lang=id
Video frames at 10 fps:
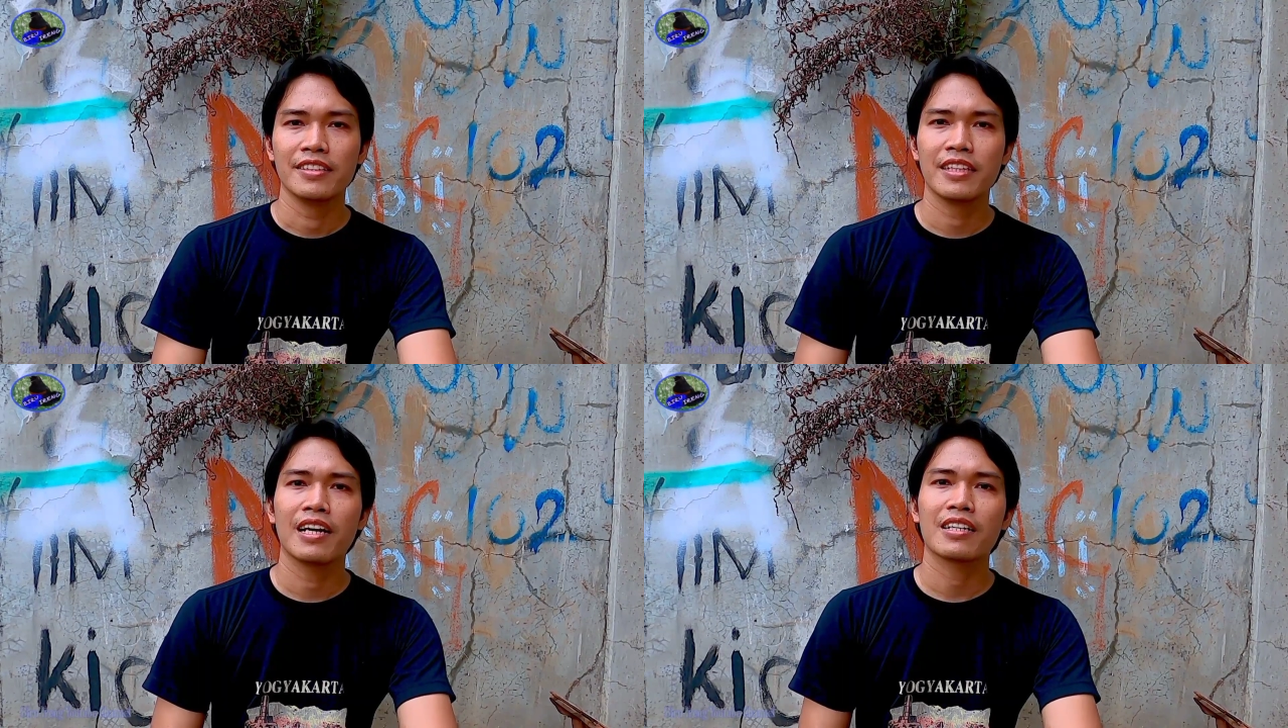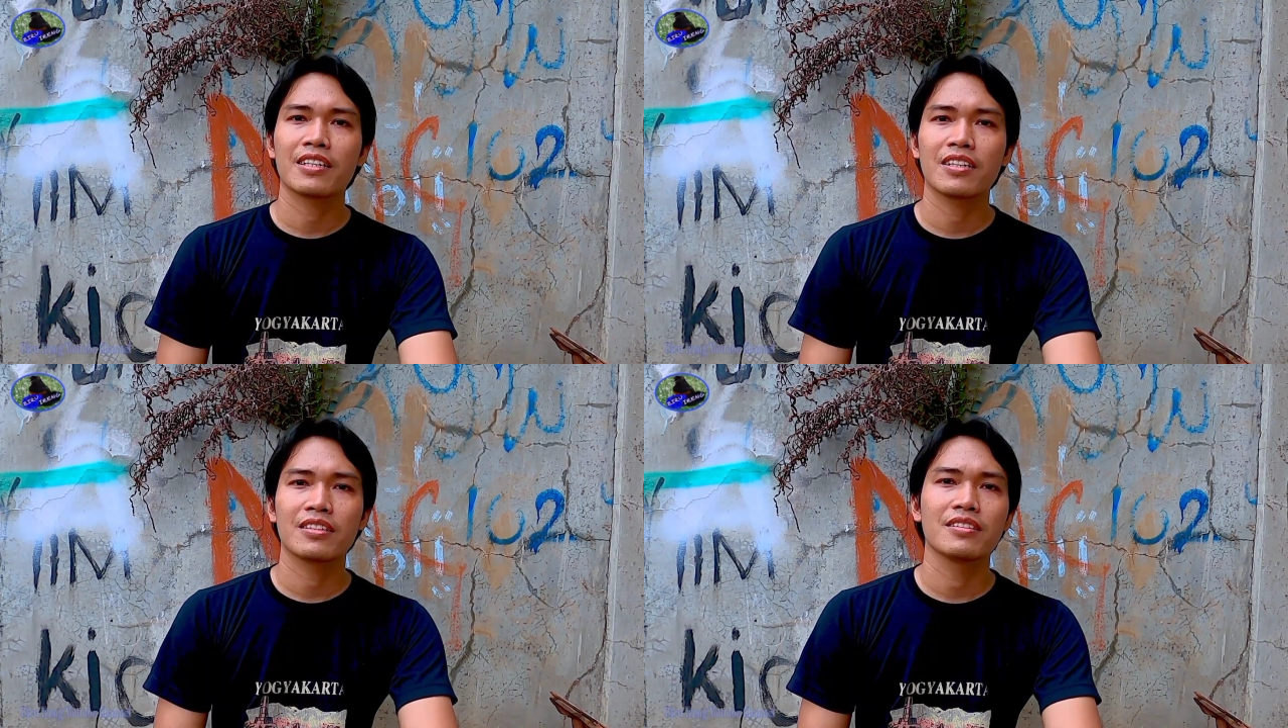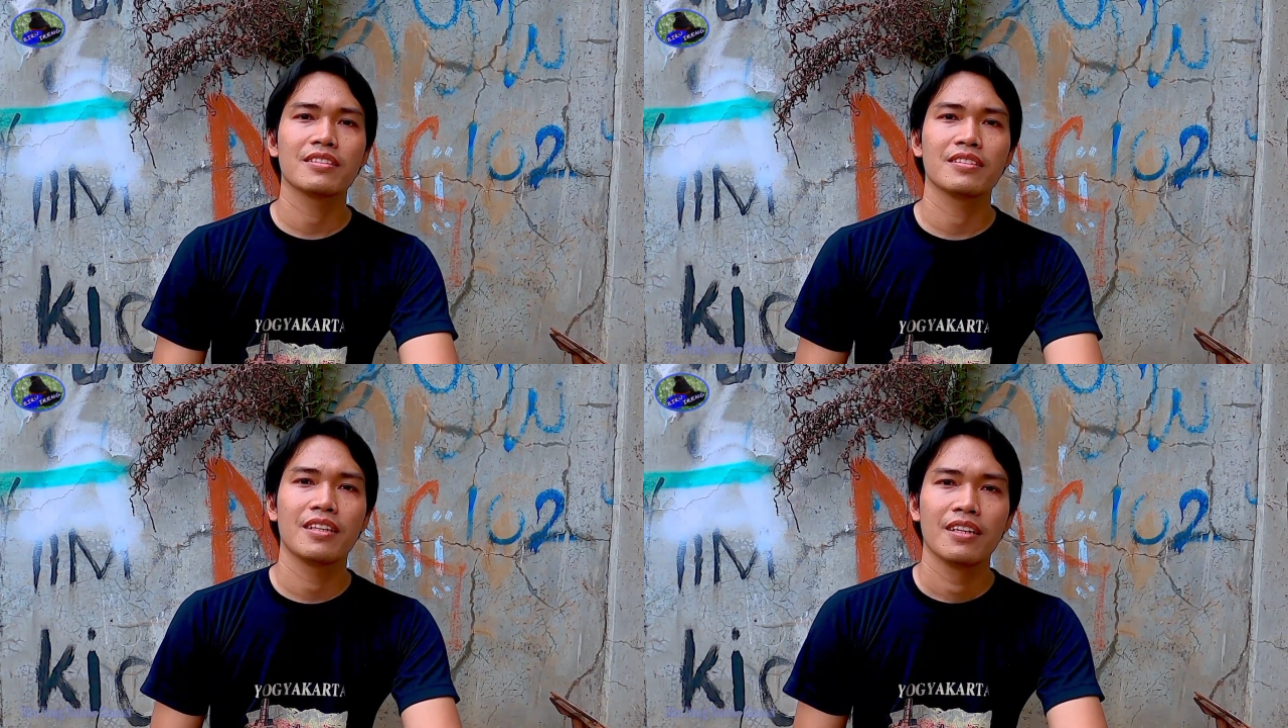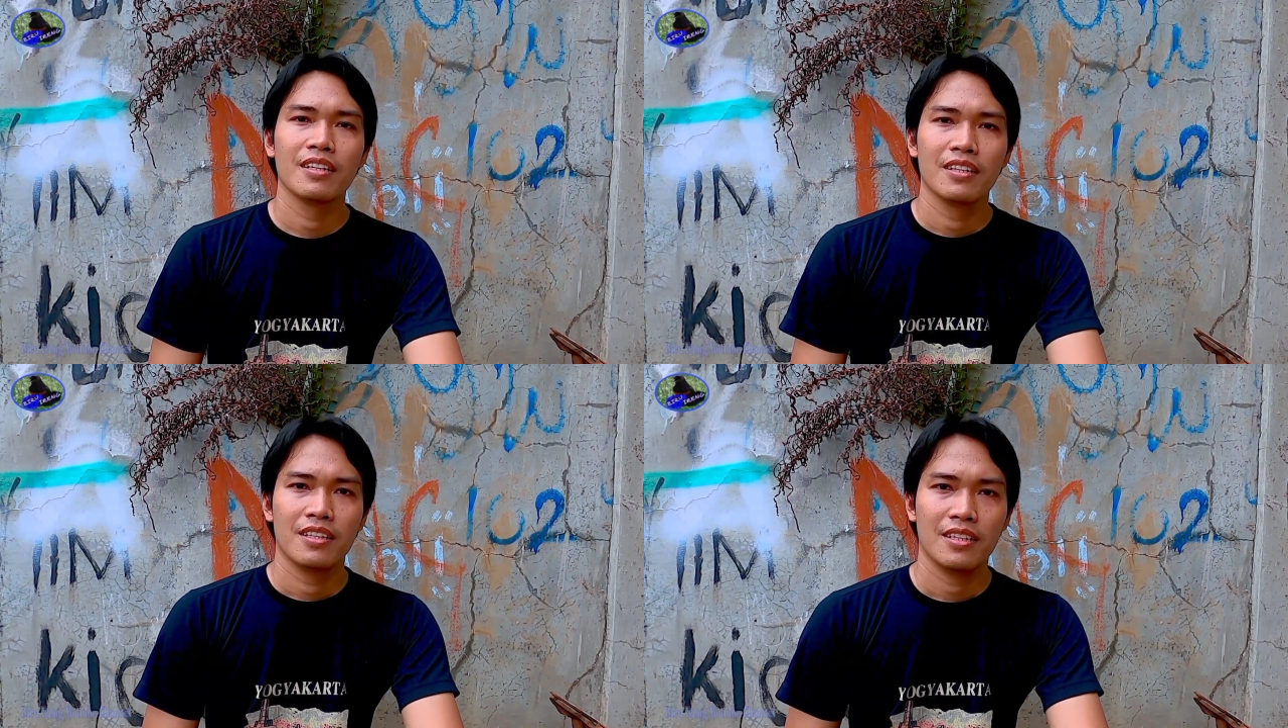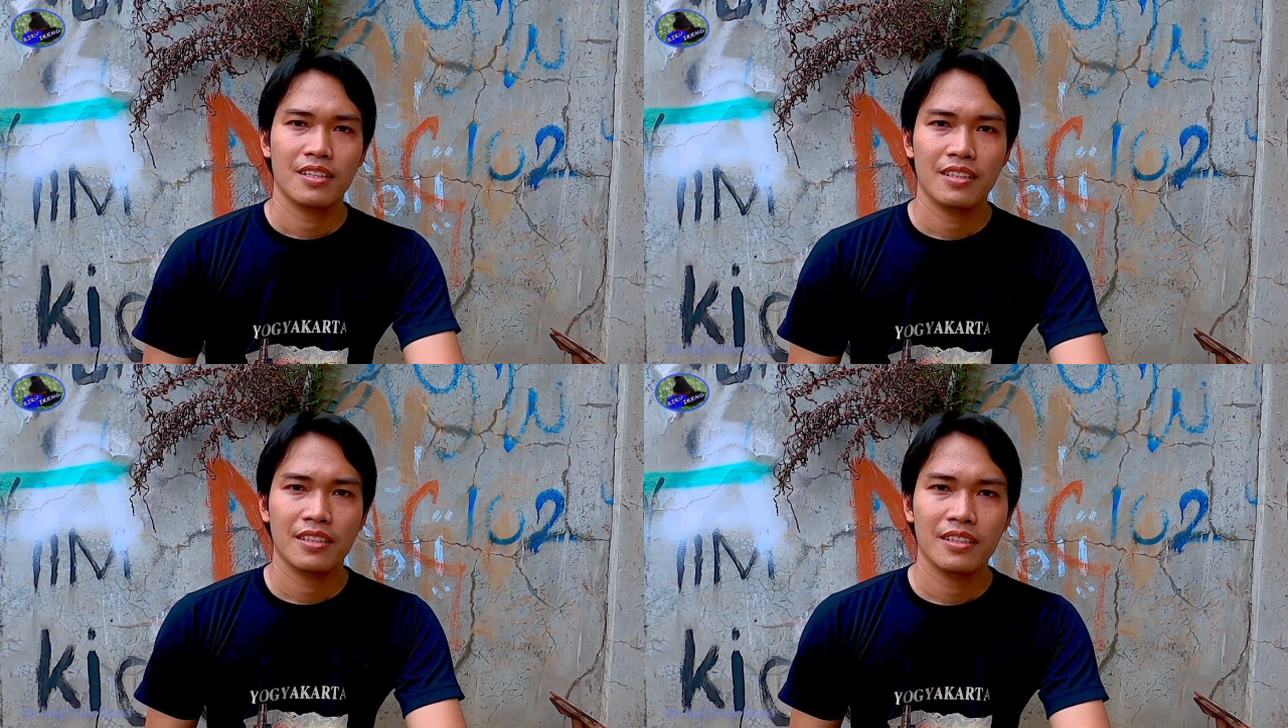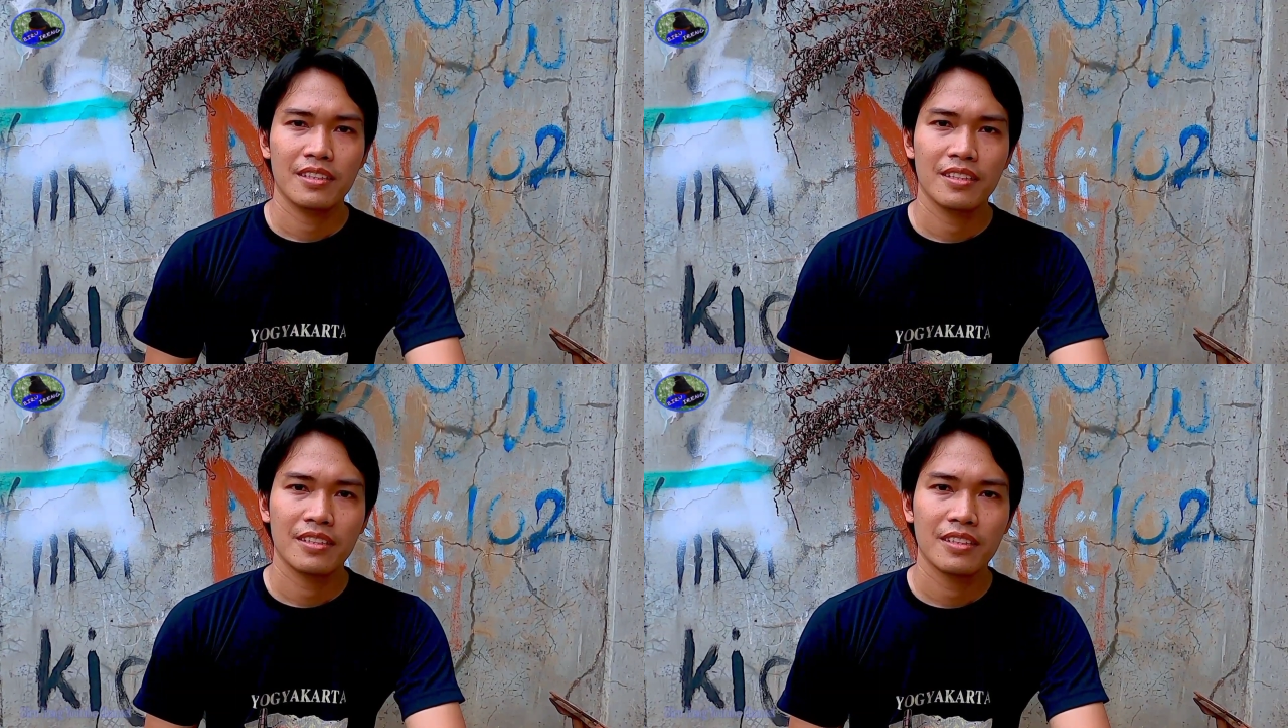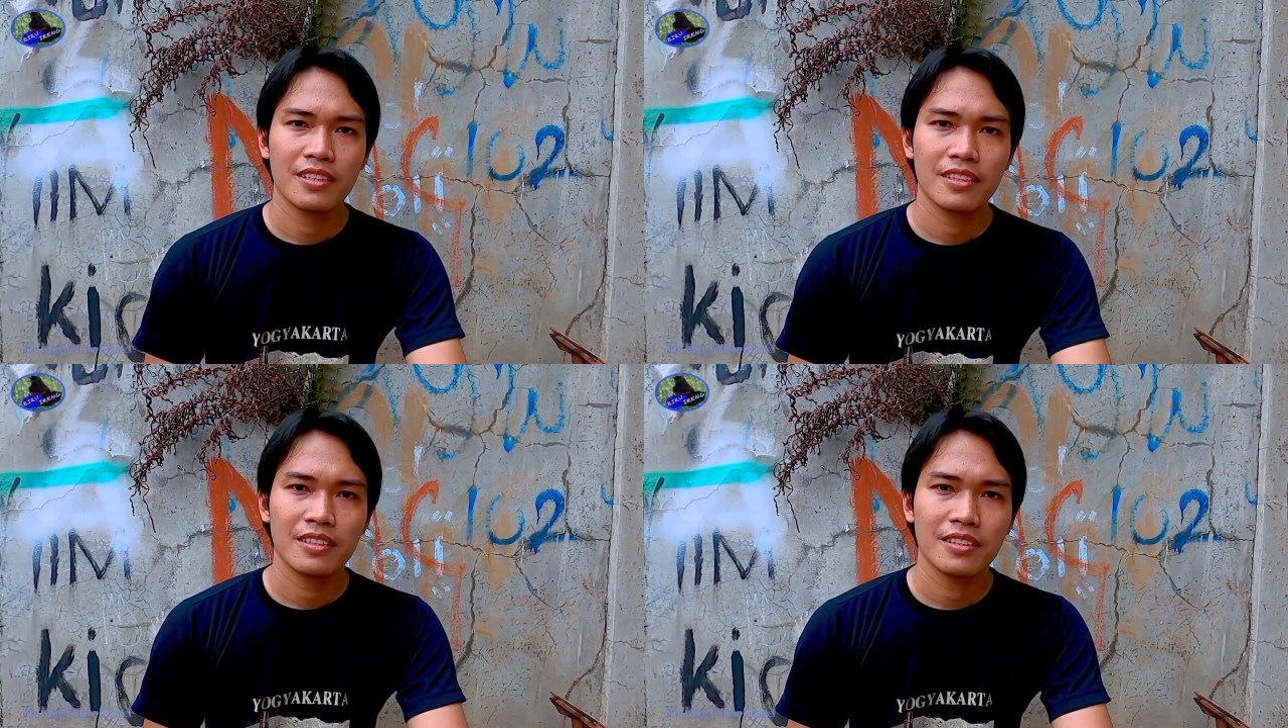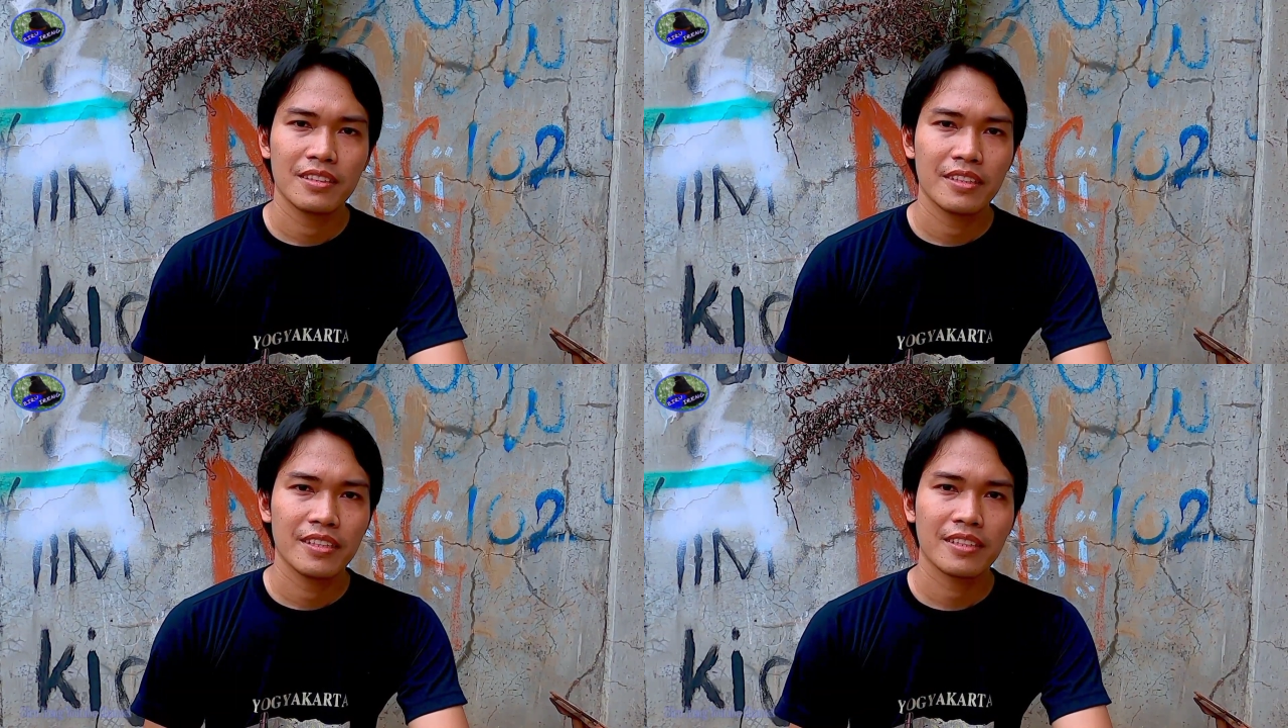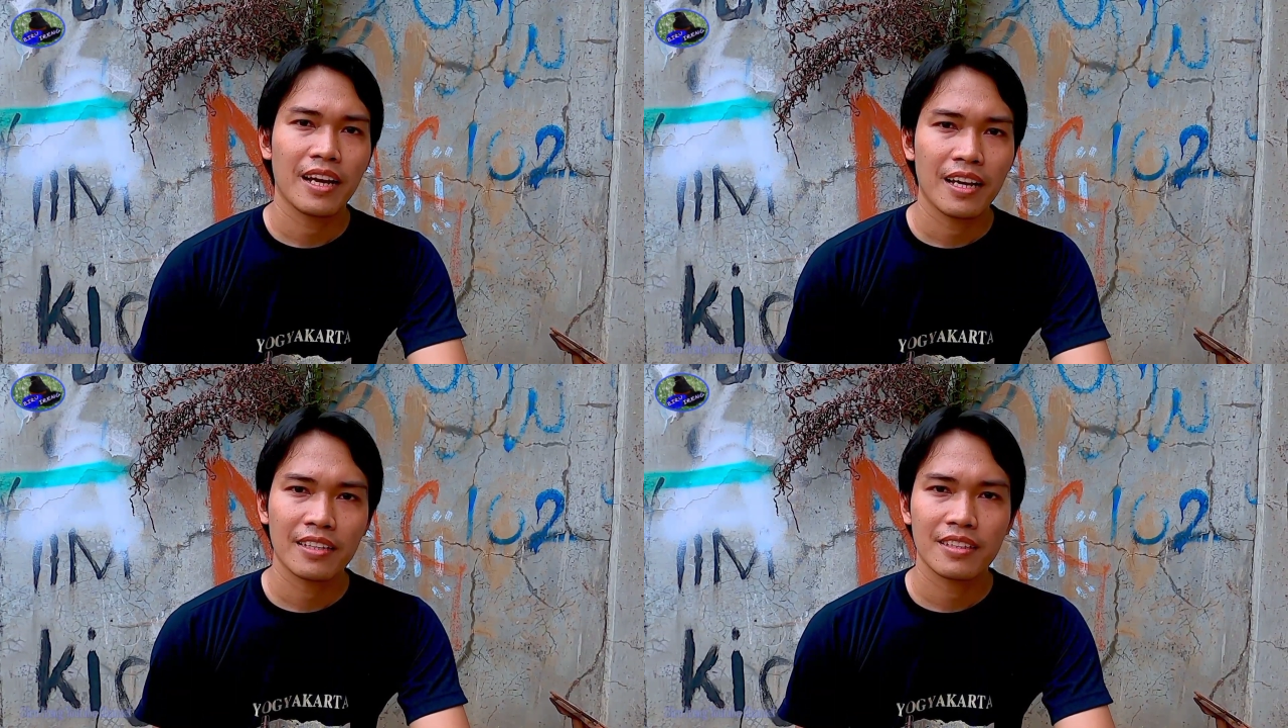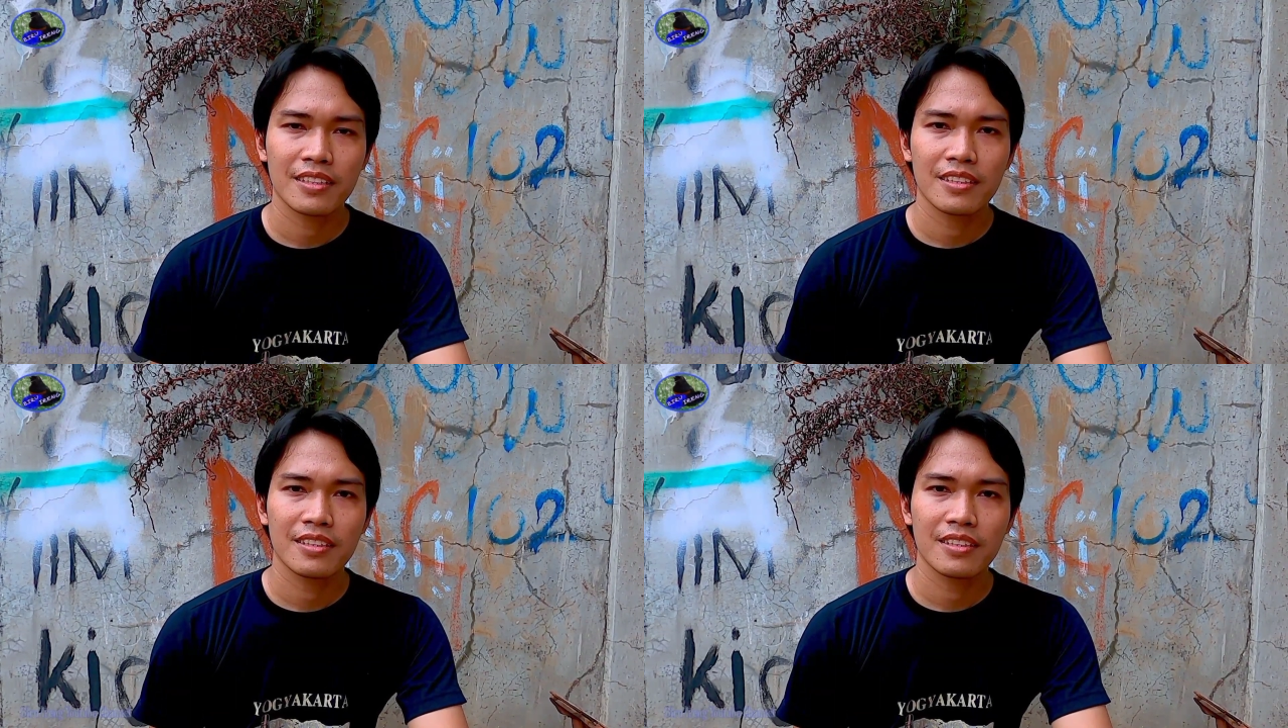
Dan jika eh, di saat